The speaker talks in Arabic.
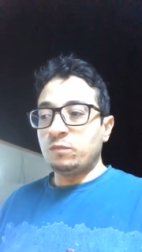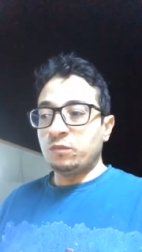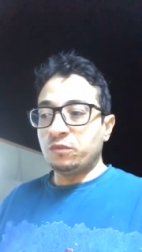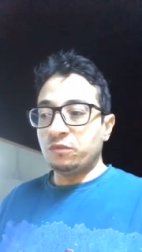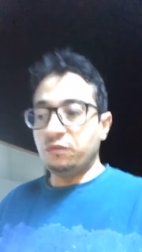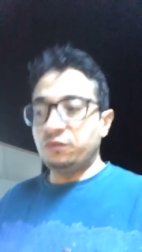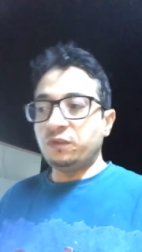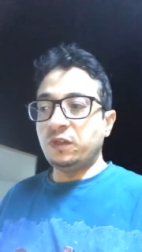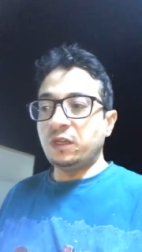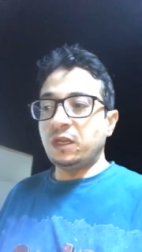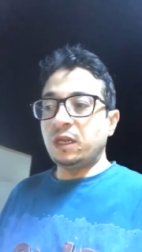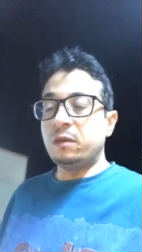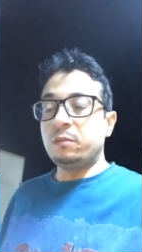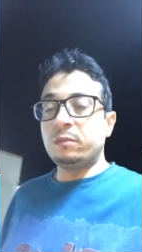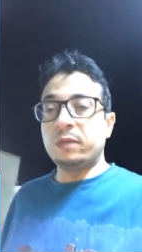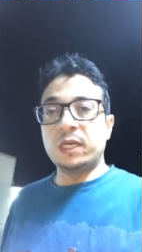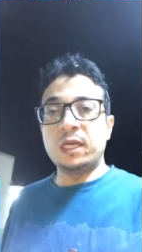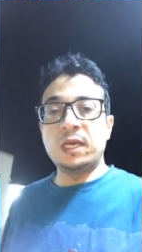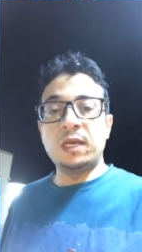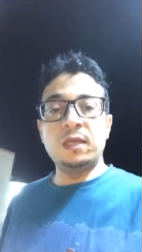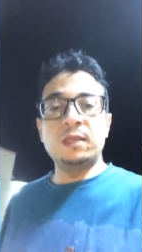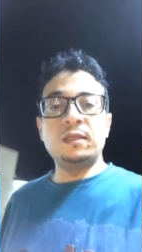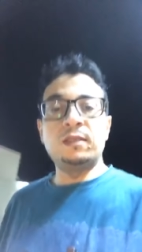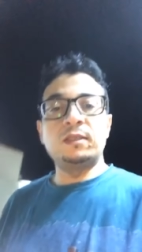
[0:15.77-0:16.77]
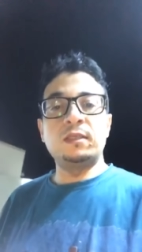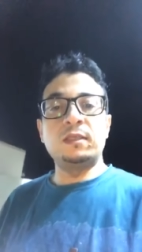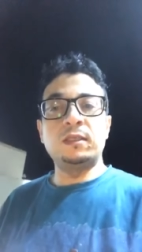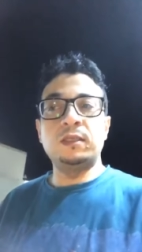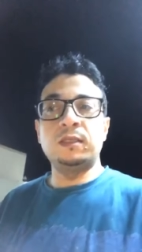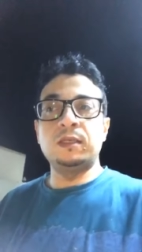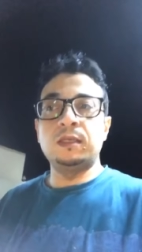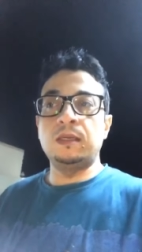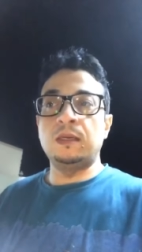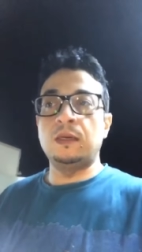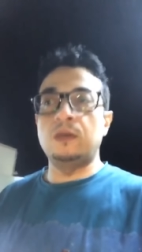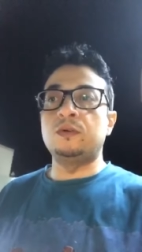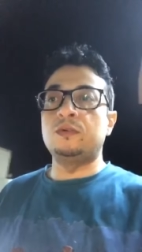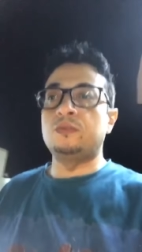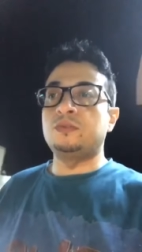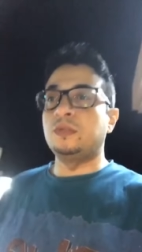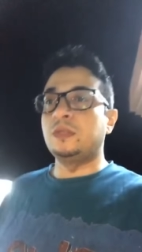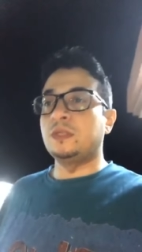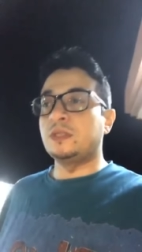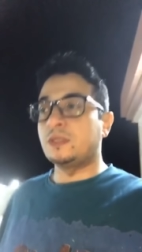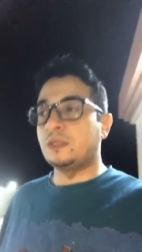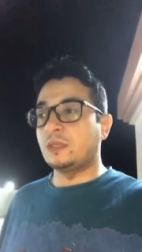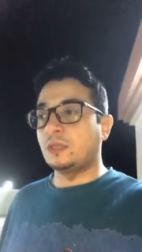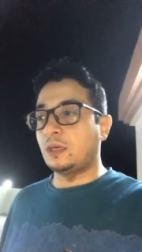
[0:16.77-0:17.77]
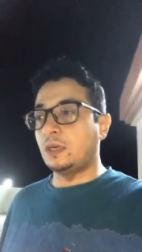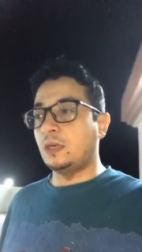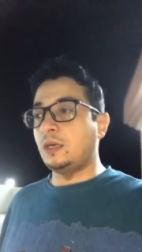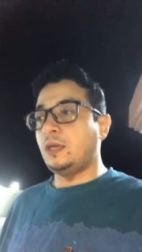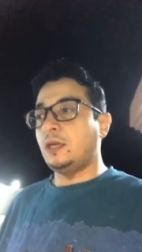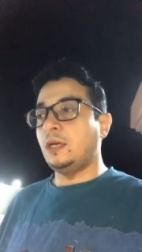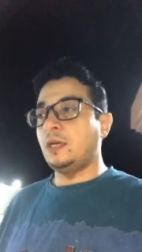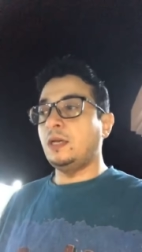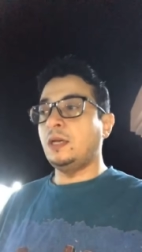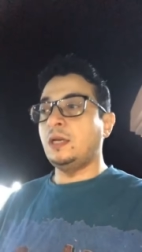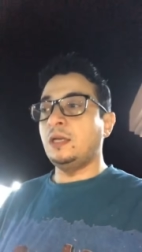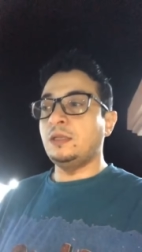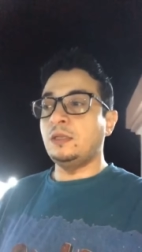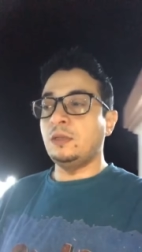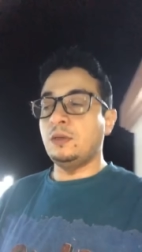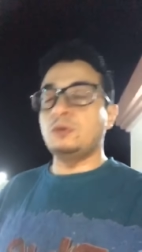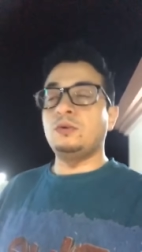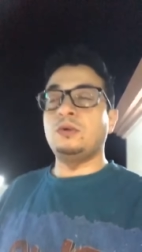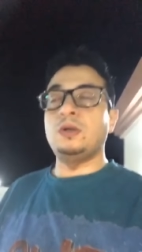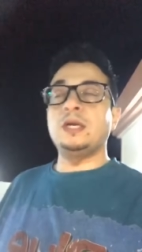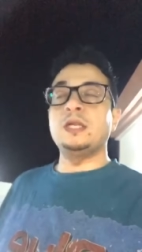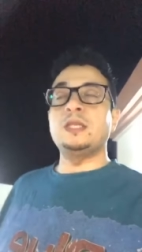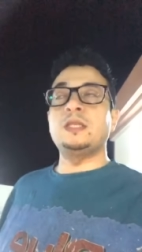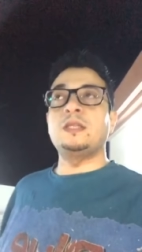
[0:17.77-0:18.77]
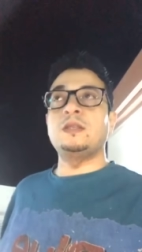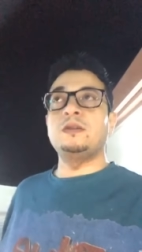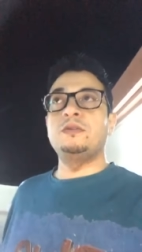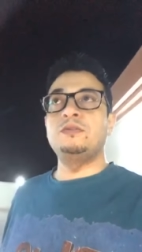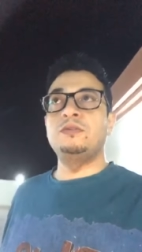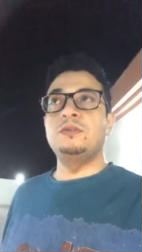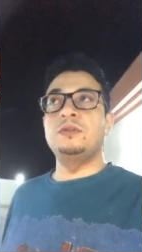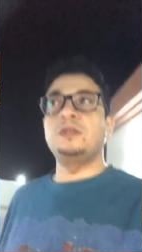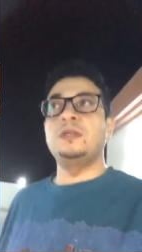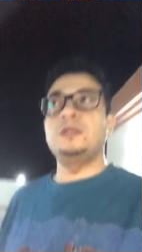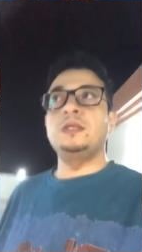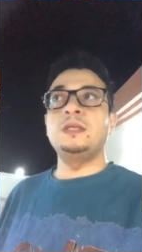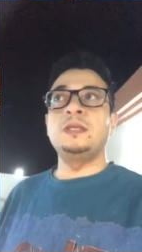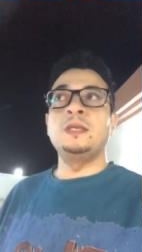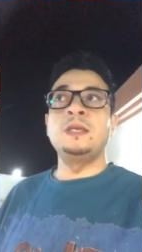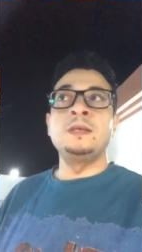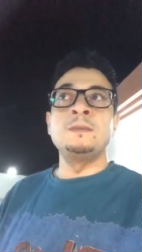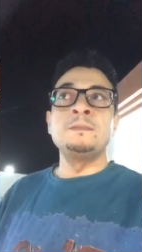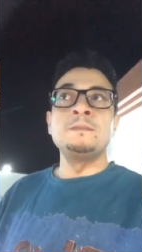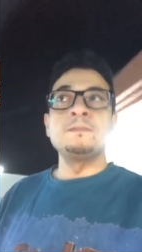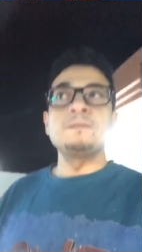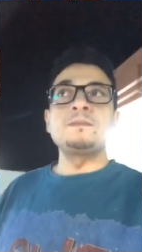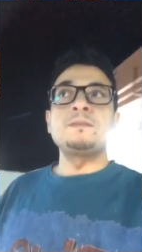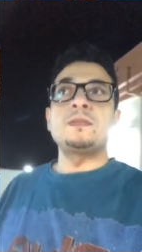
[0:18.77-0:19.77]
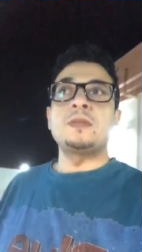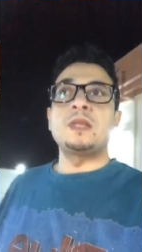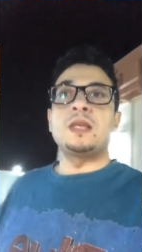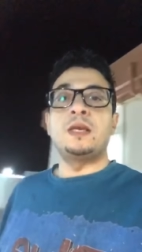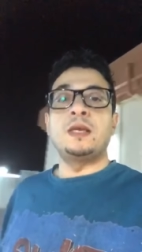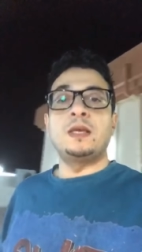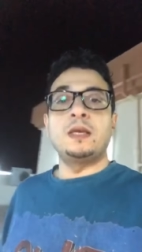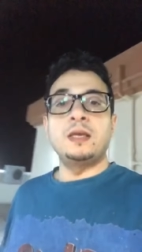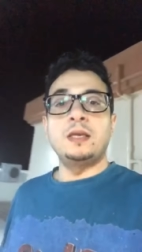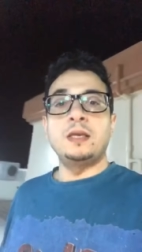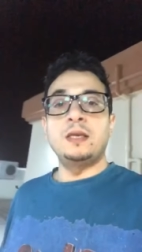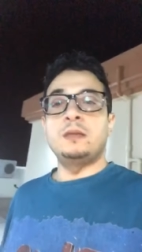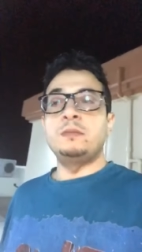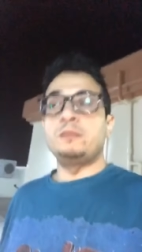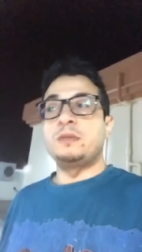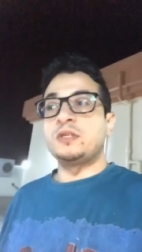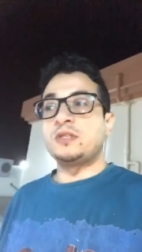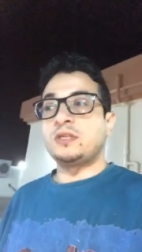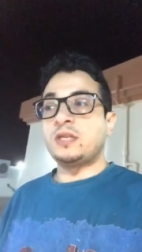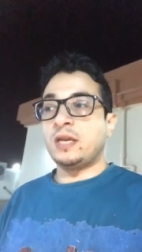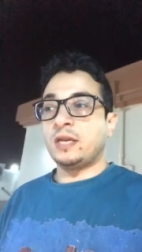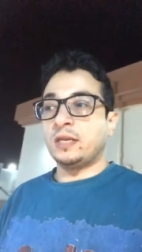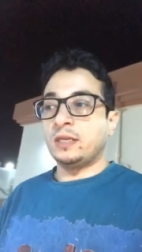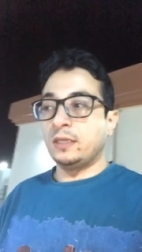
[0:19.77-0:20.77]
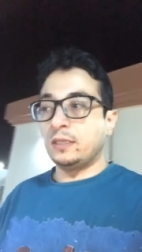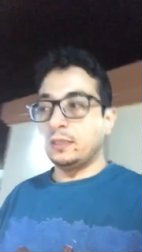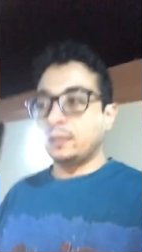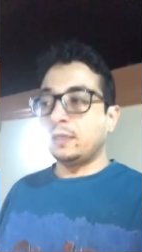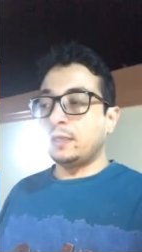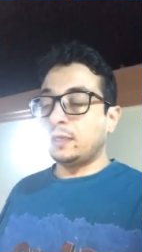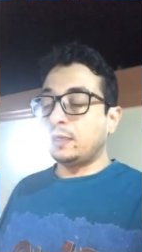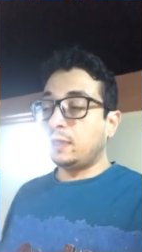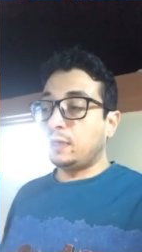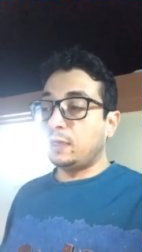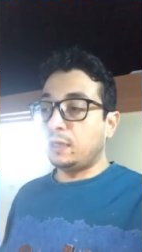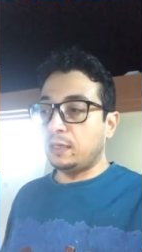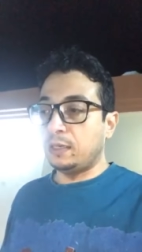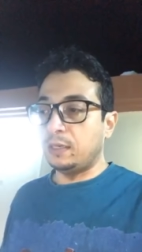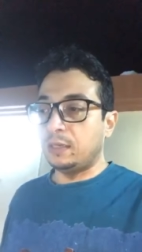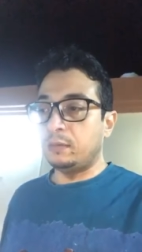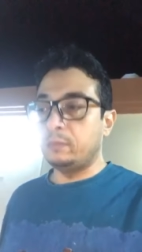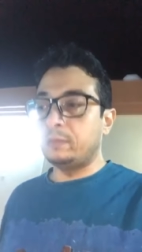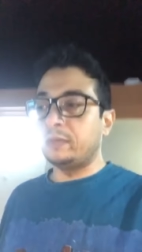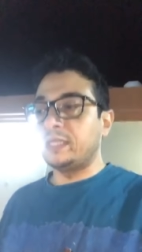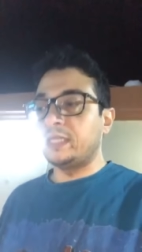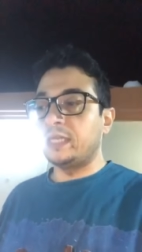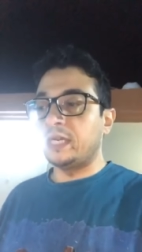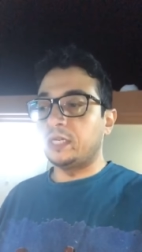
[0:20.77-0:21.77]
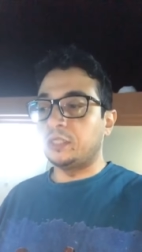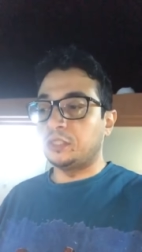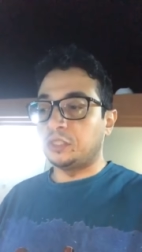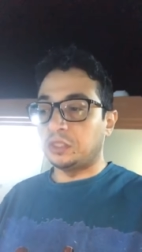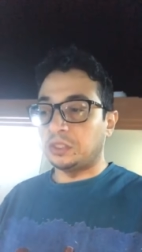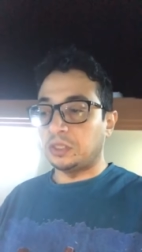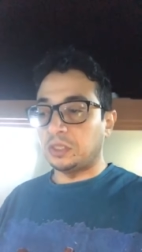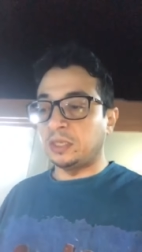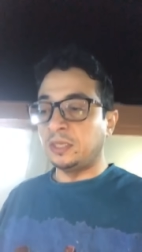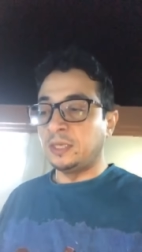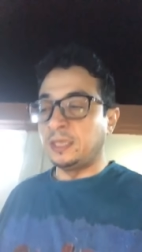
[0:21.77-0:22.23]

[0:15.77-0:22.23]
في المنازل أو في الاستراحات أو حتى في آه، المساكن آه، المتاجر